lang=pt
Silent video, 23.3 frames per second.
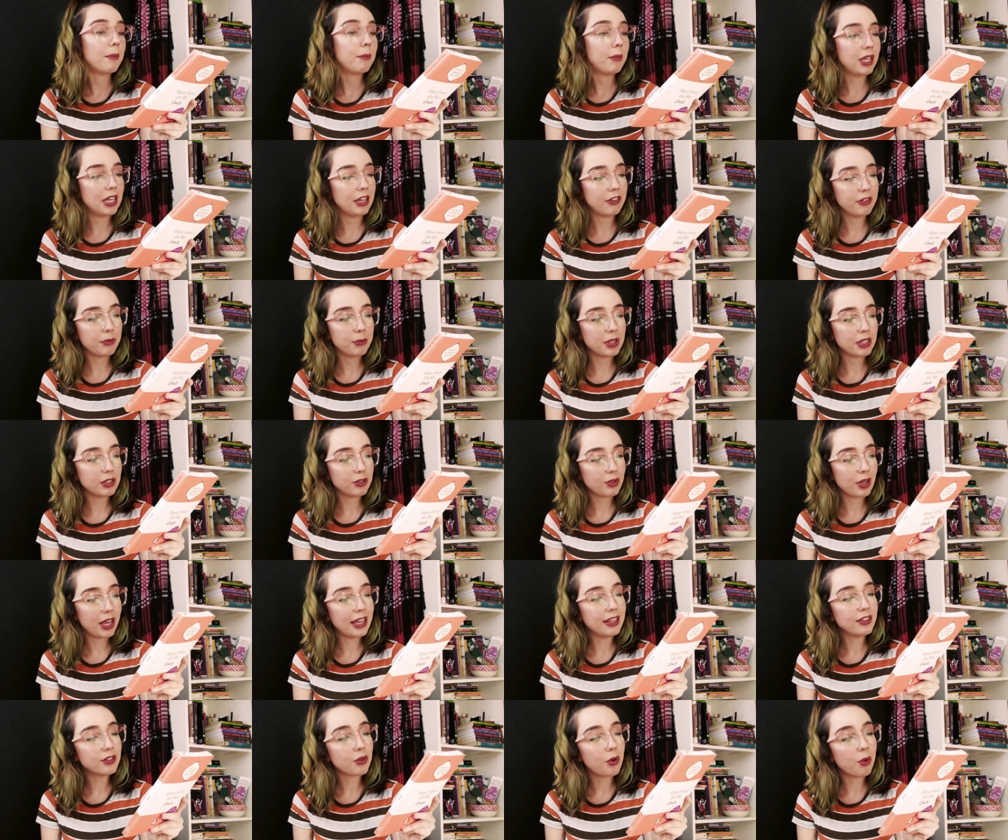Maria Firmina dos
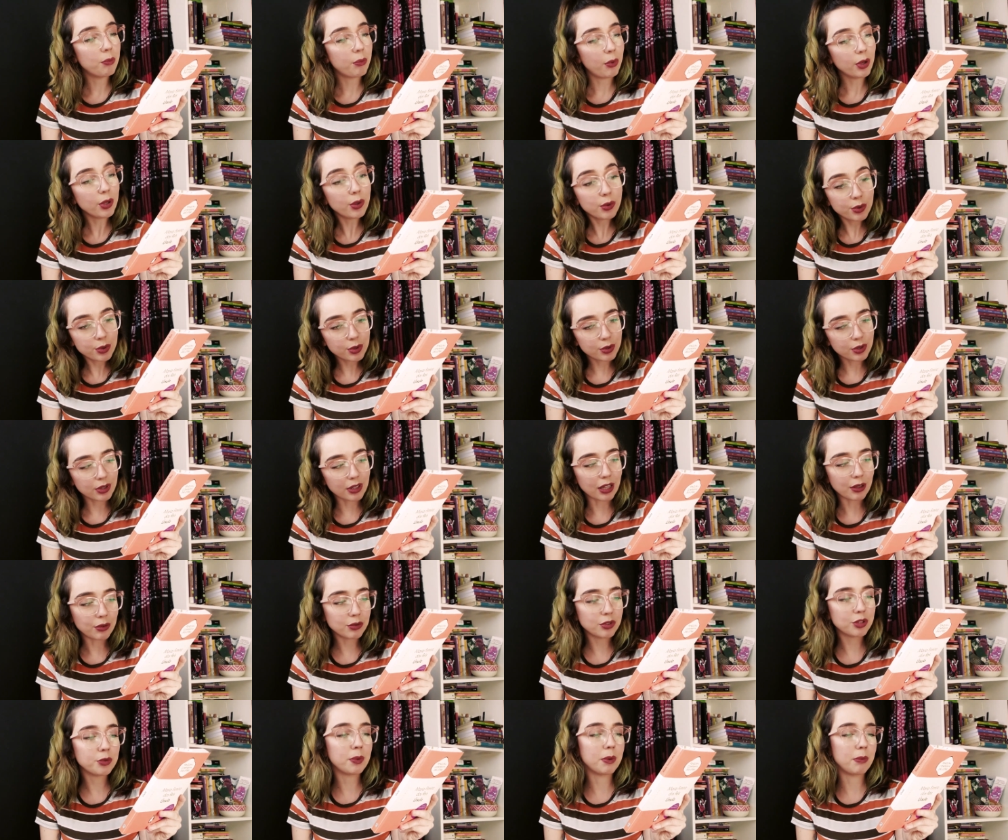Reis compõe Úrsula,
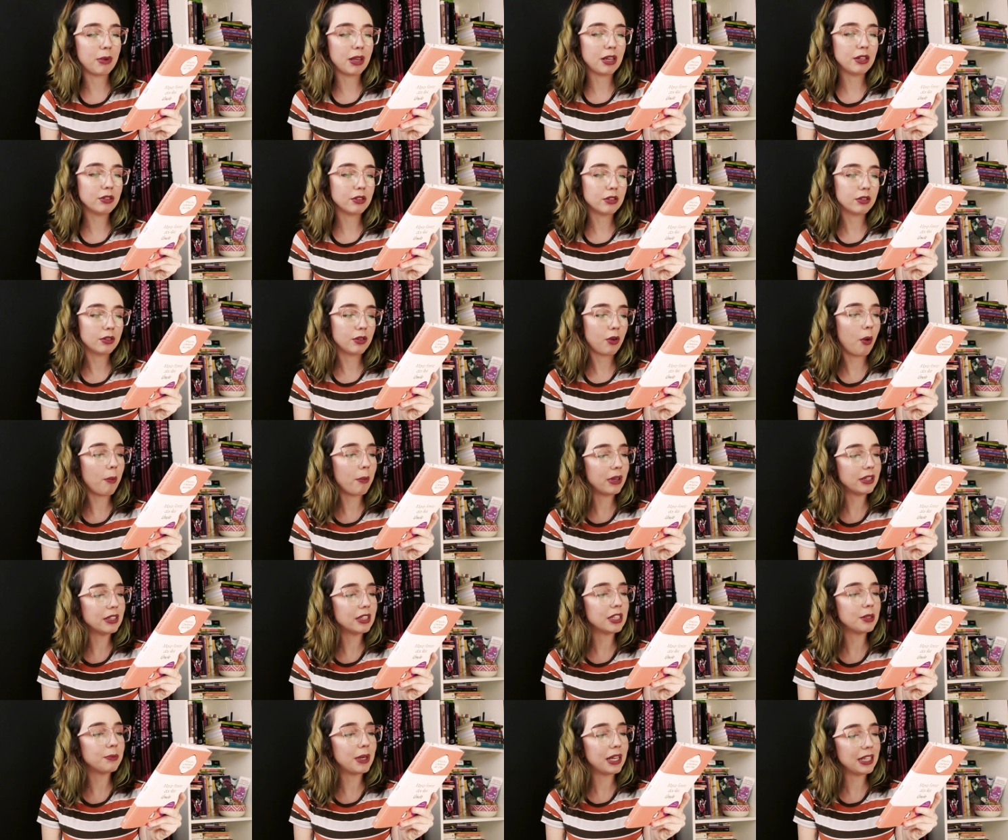um dos primeiros
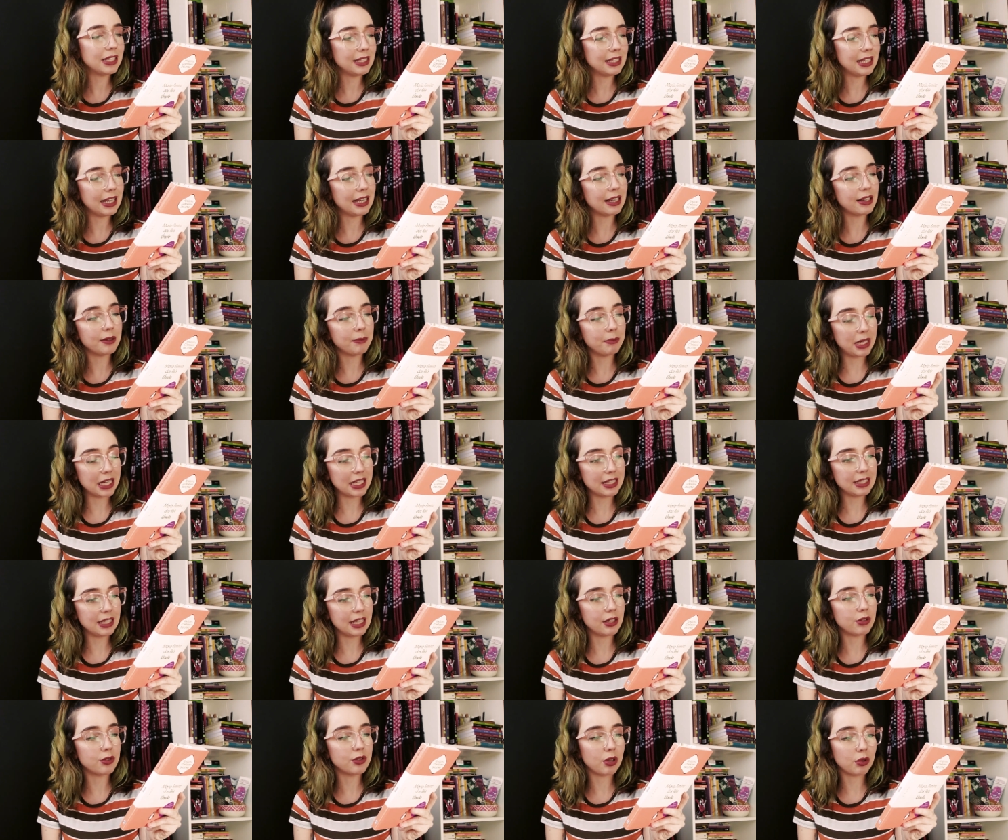romances
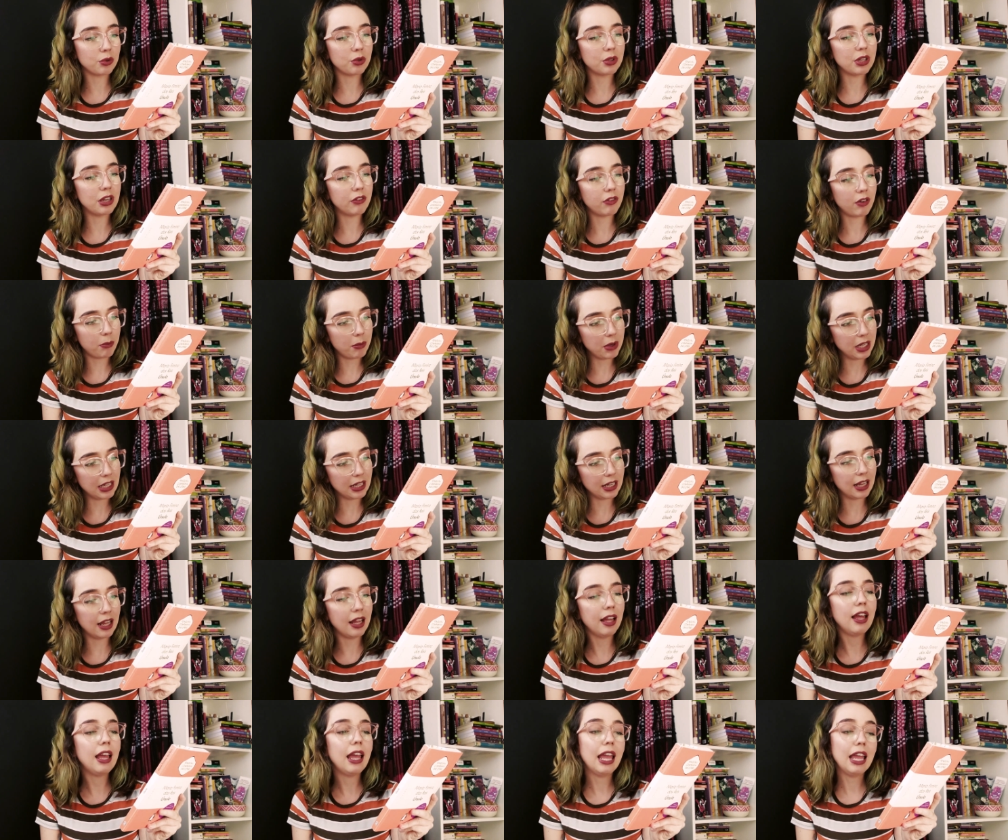brasileiros de autoria
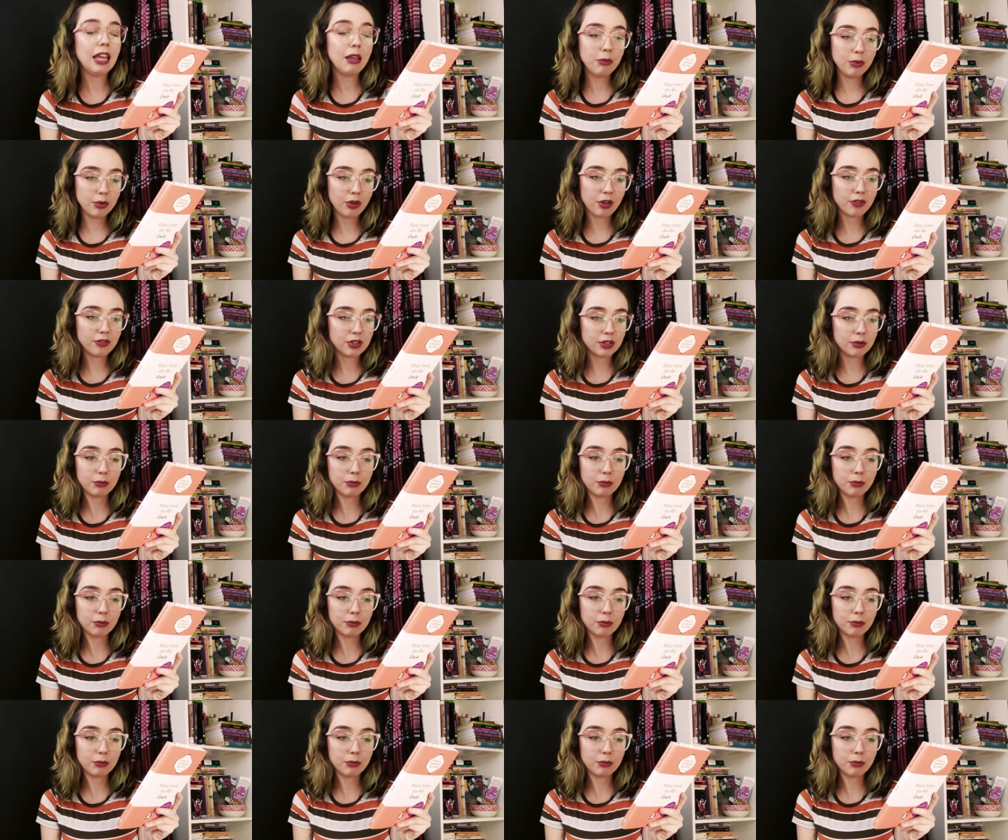feminina, em 19,